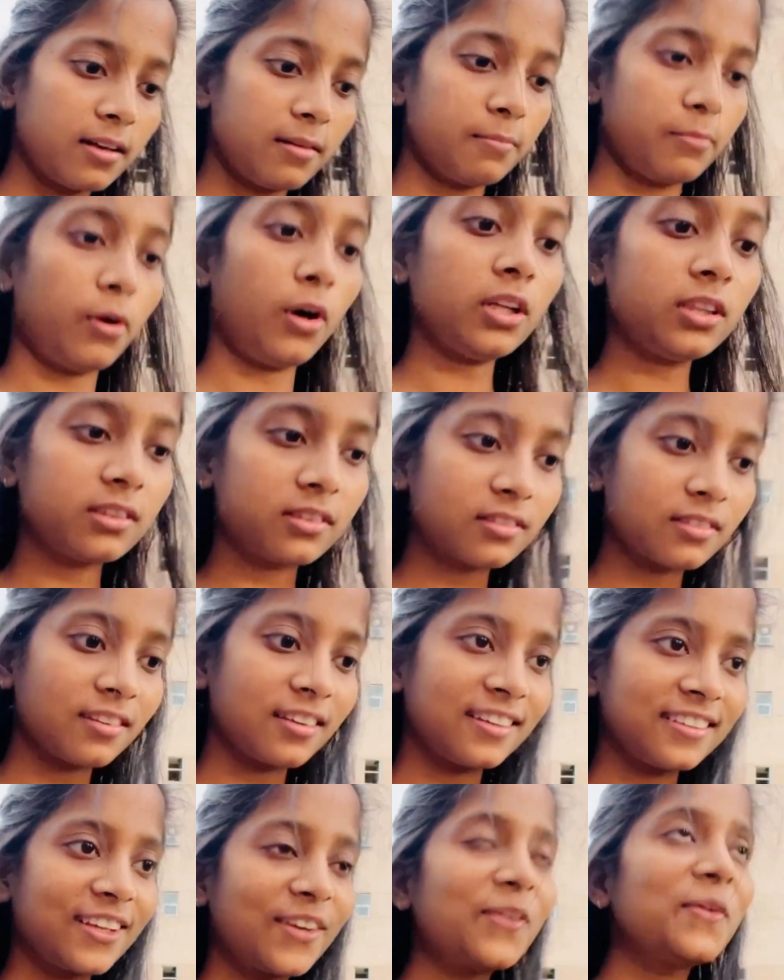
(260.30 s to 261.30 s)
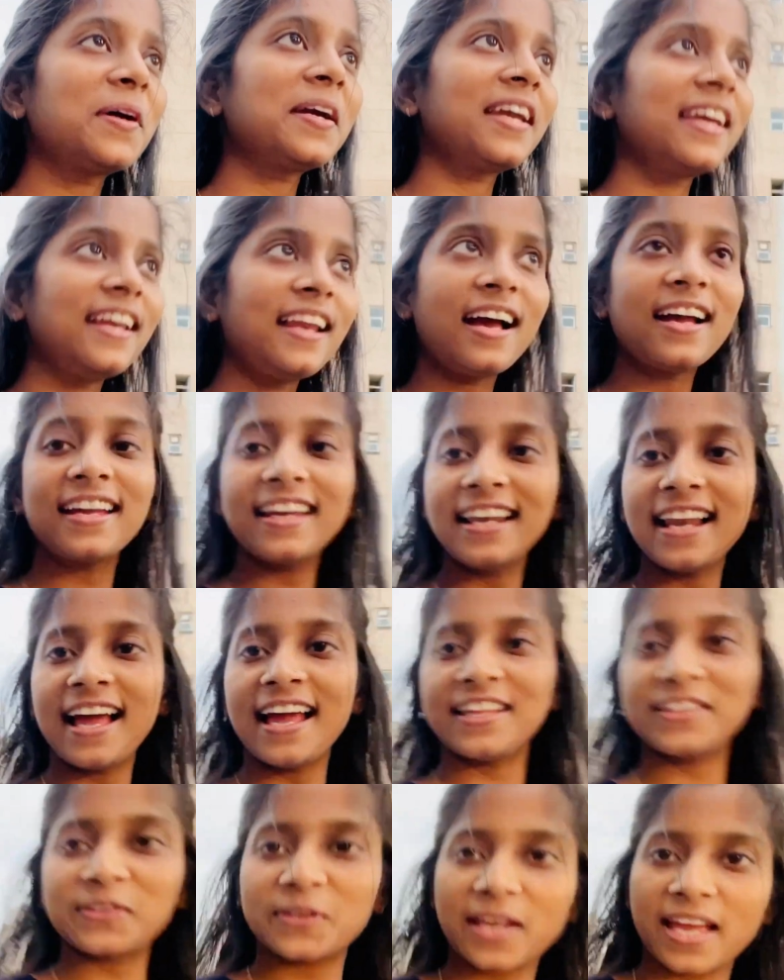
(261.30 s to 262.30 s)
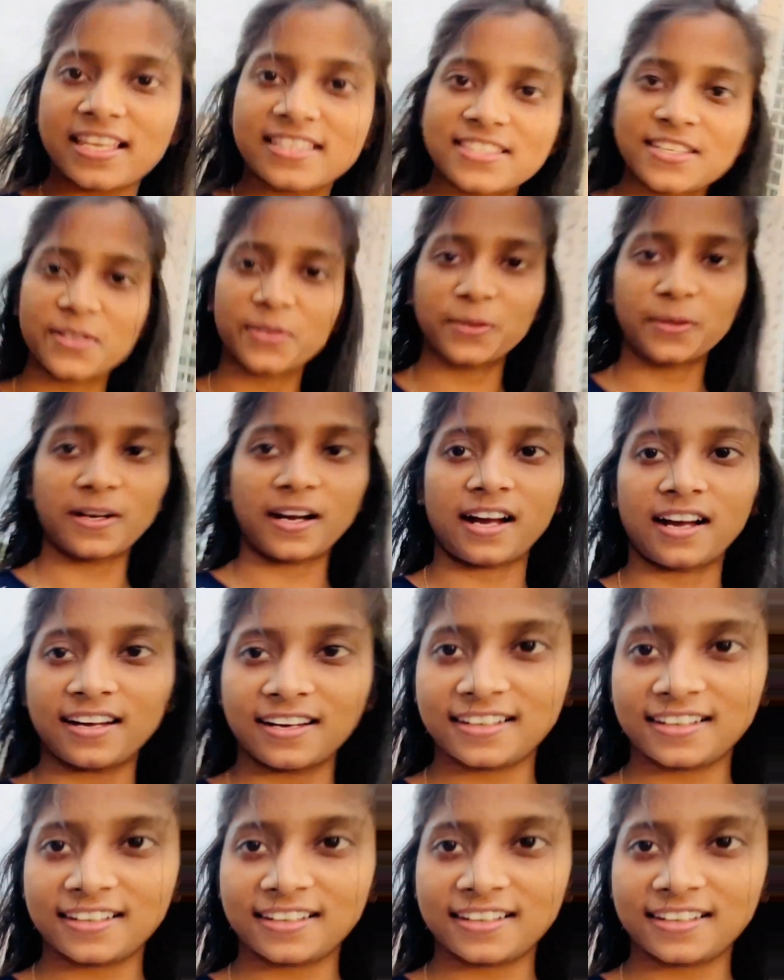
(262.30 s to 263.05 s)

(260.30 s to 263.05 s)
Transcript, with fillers: बहुत देखो ना गीला गीला है तो कैसे होगा